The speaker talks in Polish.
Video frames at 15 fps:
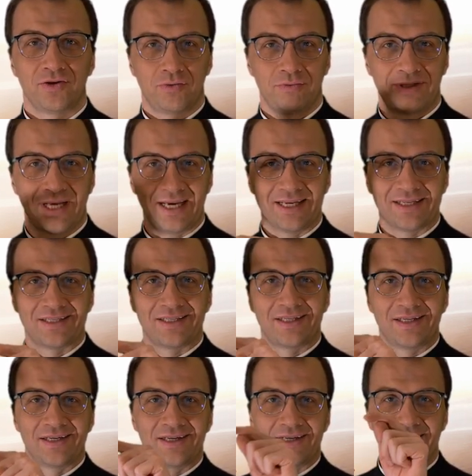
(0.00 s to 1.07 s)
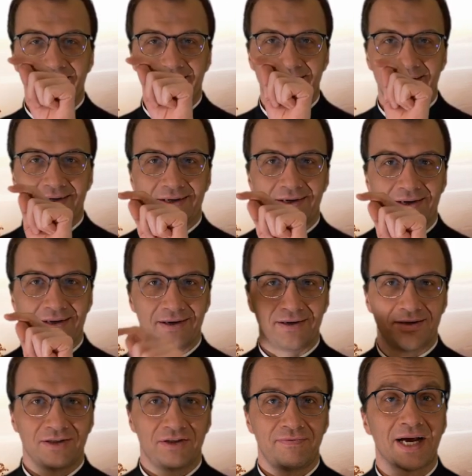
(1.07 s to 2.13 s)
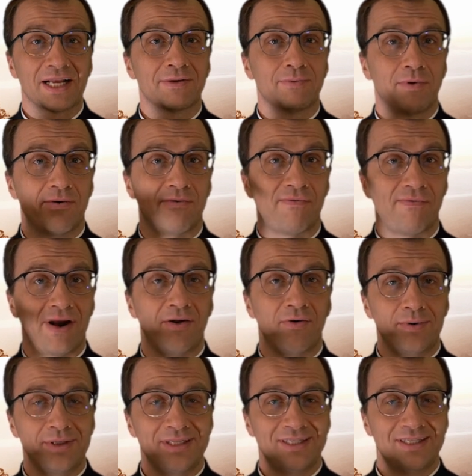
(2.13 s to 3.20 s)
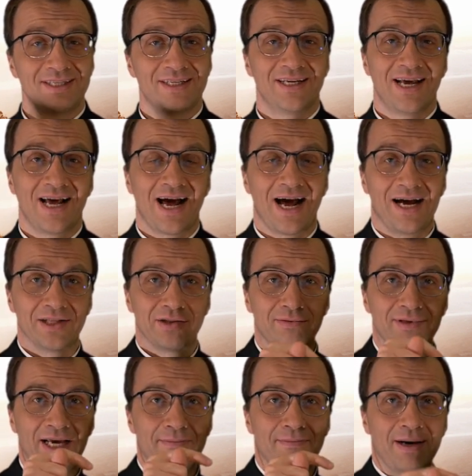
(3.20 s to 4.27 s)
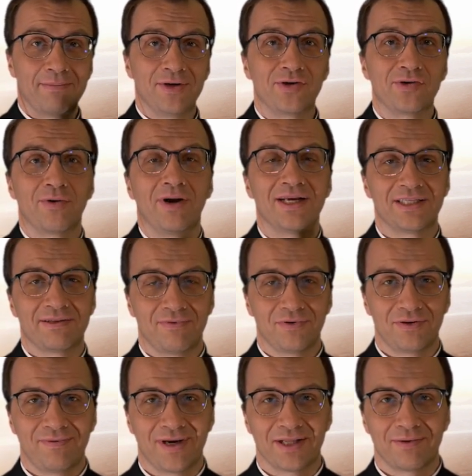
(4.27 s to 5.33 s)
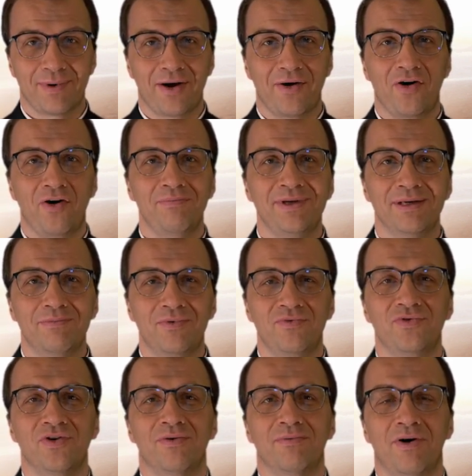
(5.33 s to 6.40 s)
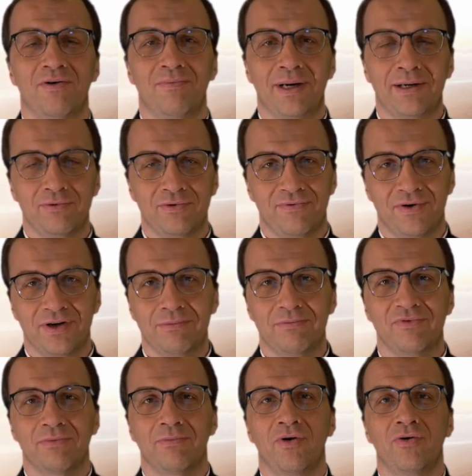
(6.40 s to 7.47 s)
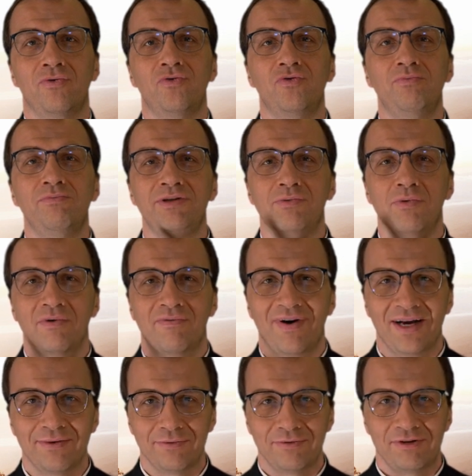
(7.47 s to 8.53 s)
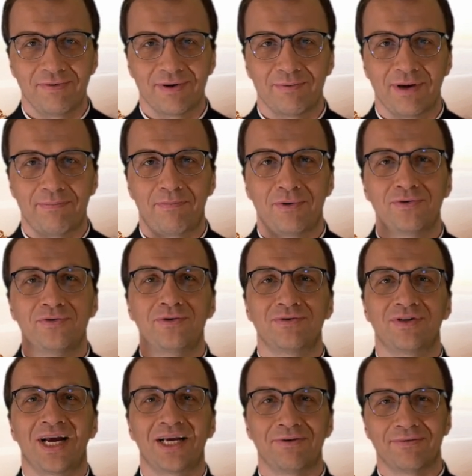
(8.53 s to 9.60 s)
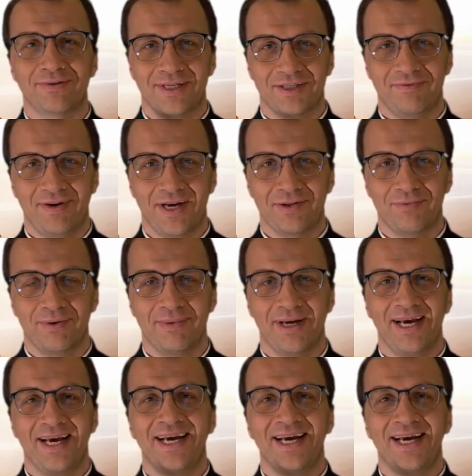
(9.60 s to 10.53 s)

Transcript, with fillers: Tutaj jest światło follow it, a tutaj mamy Królestwo Światła. Obie mówią, oba utwory mówią o umiłowaniu światła, podążaniu ze światłem.